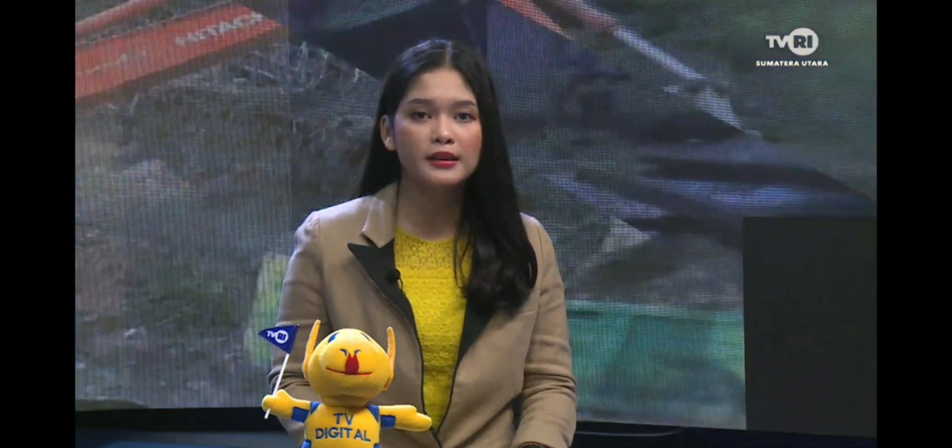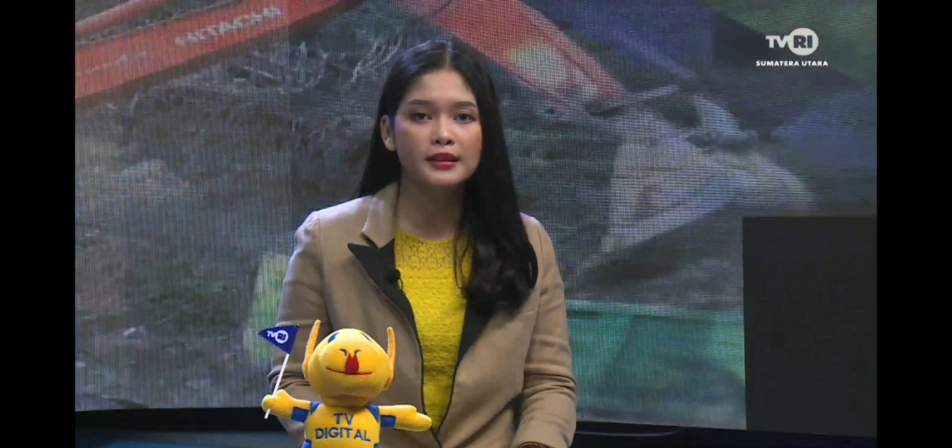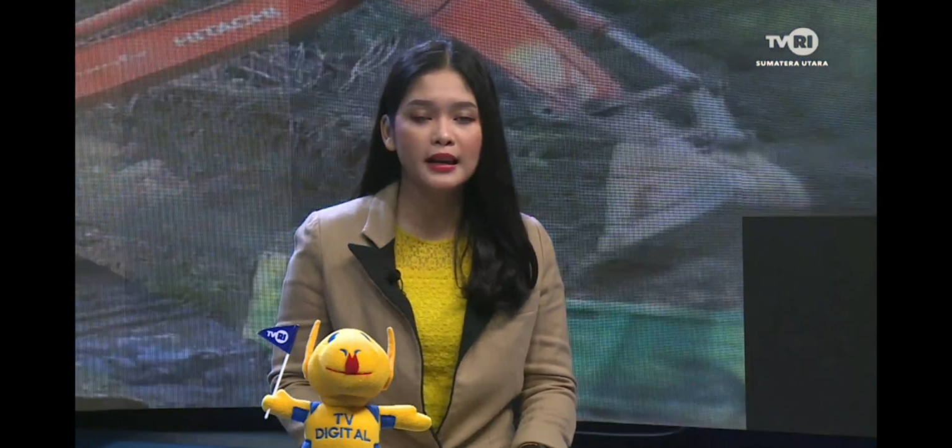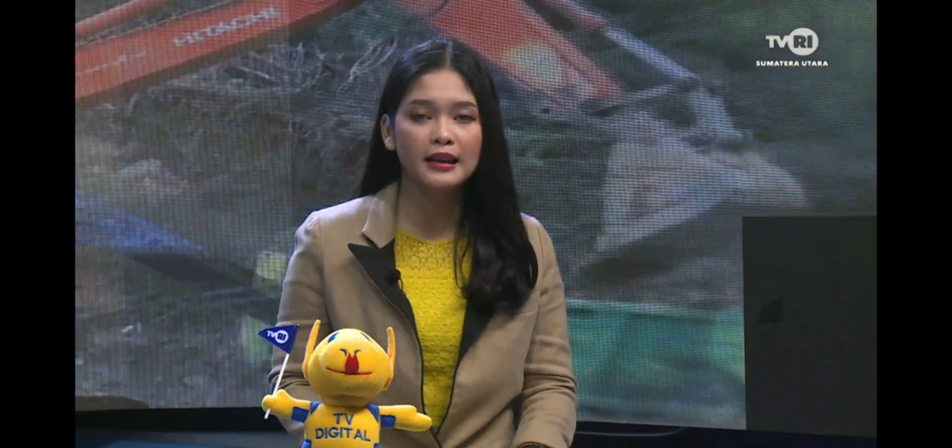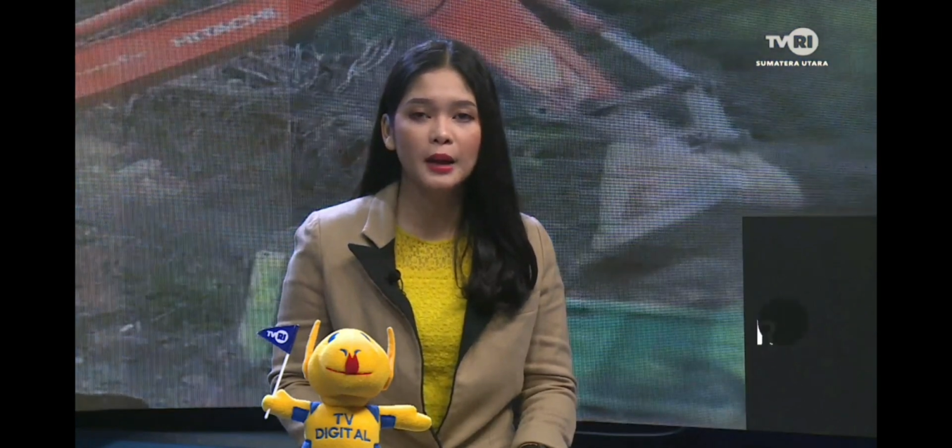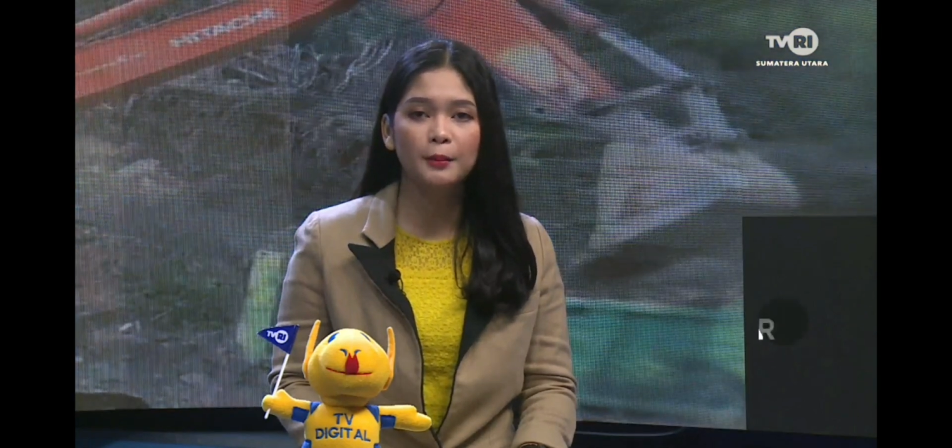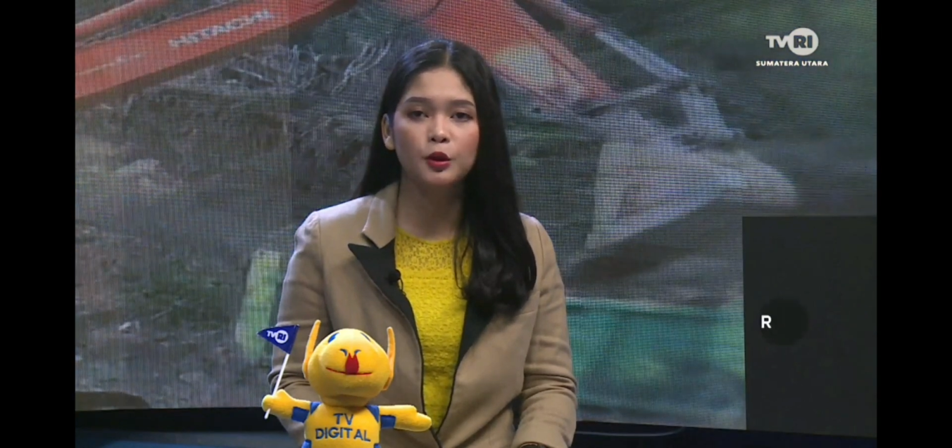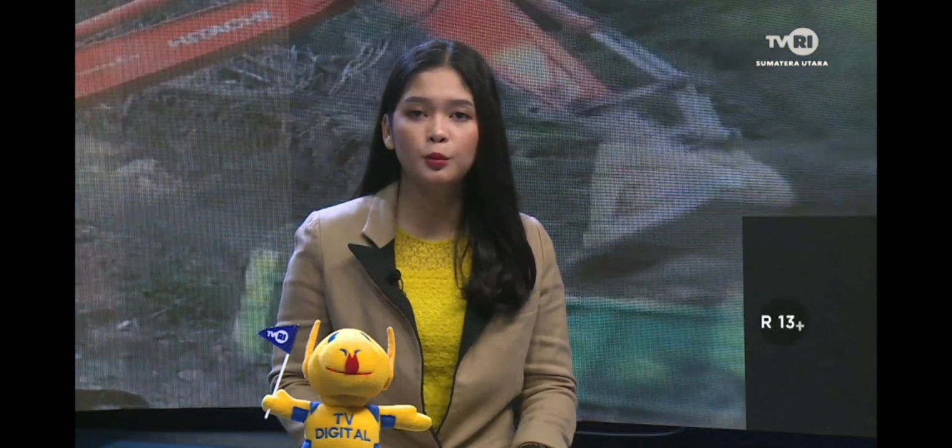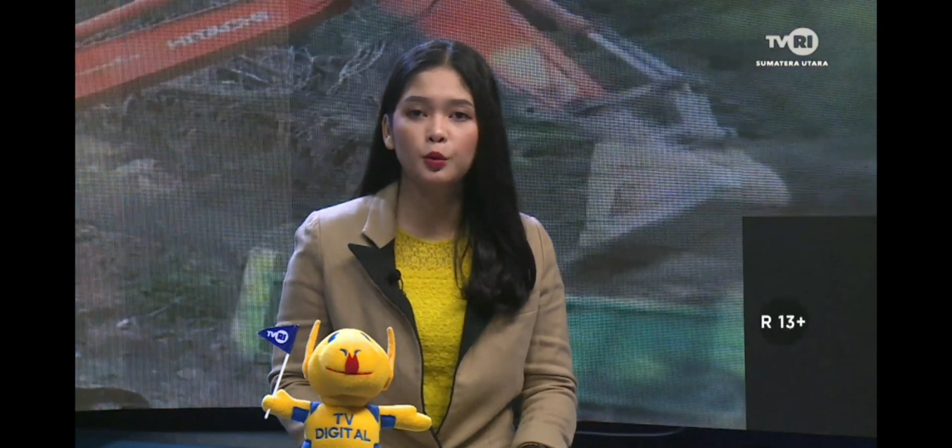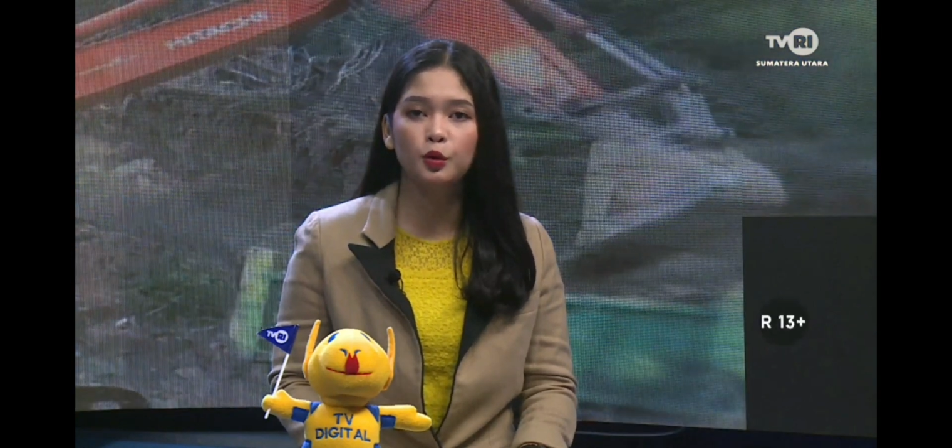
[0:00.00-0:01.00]
Raja
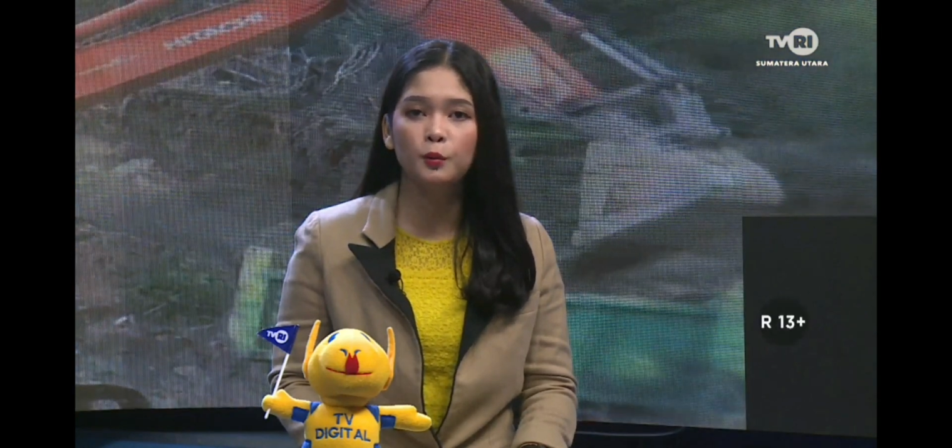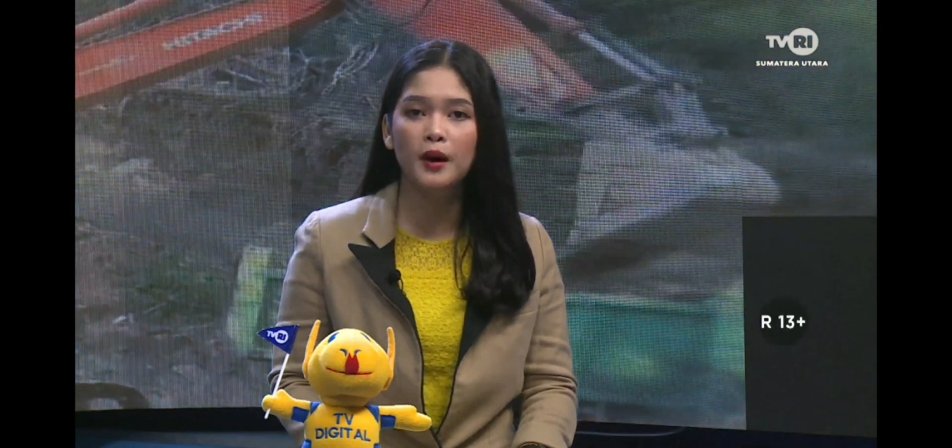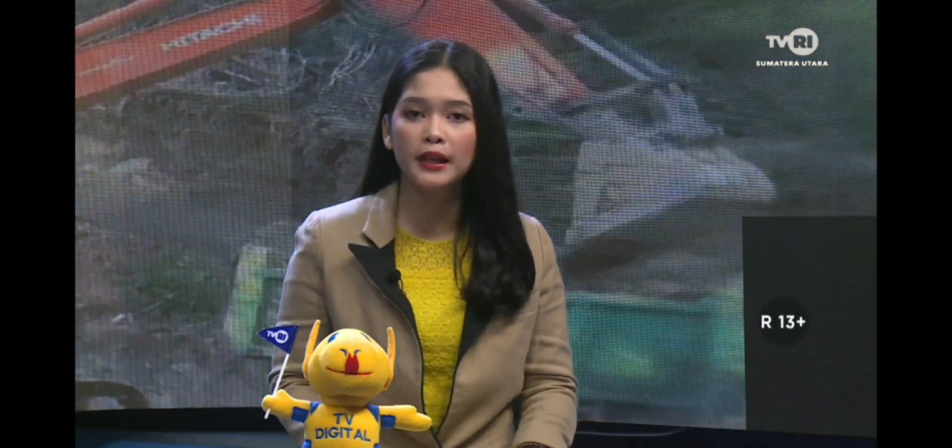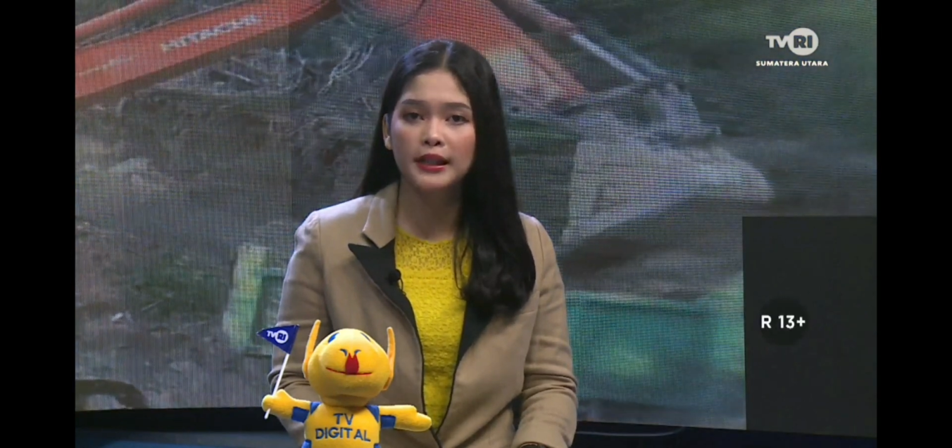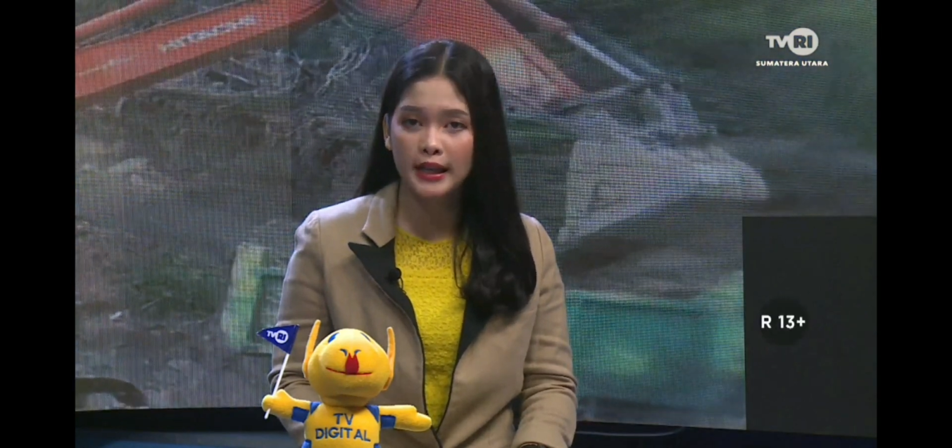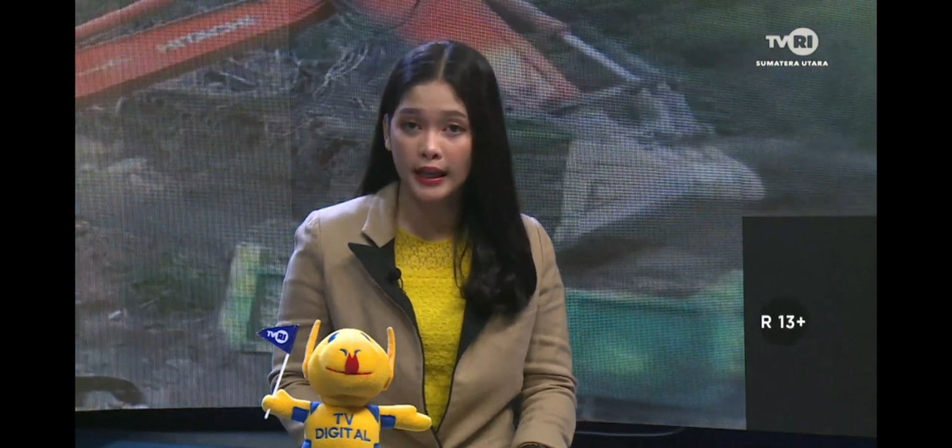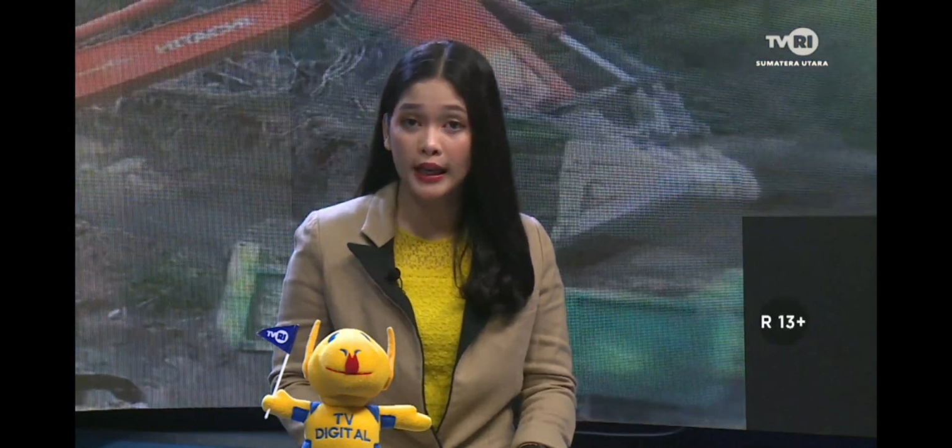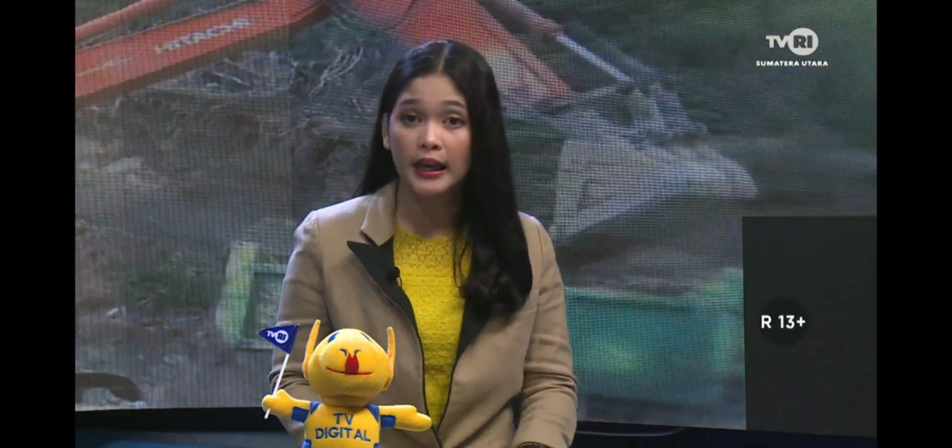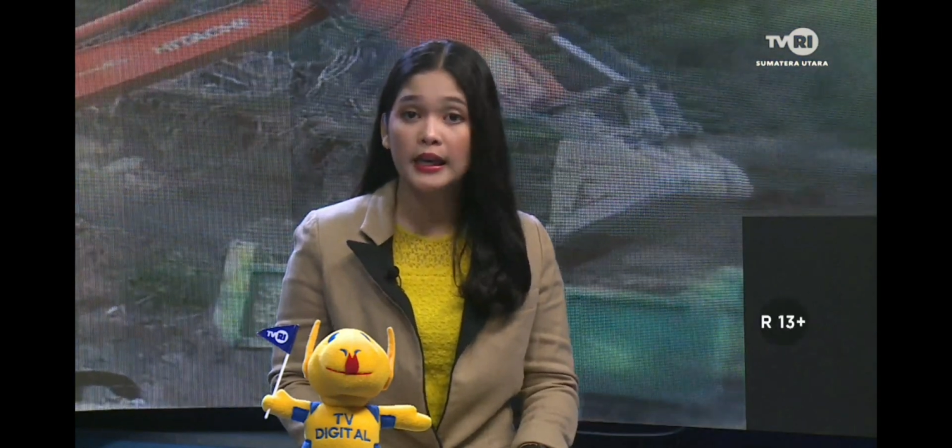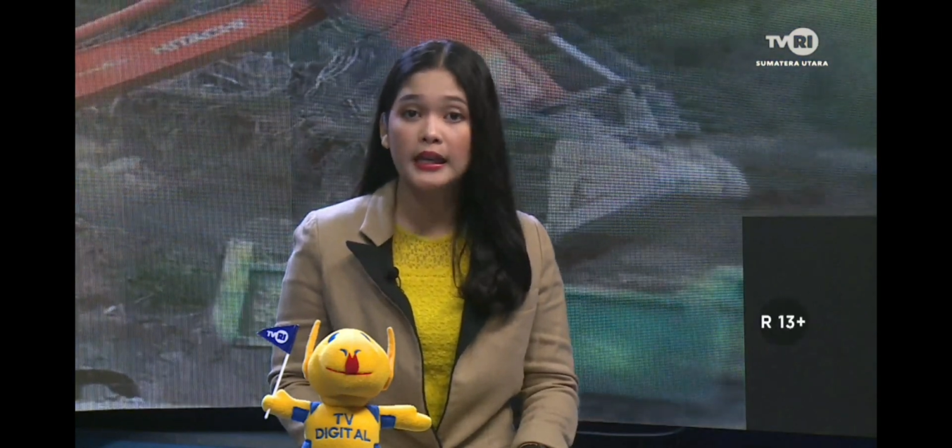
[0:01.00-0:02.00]
Napitupulu Balige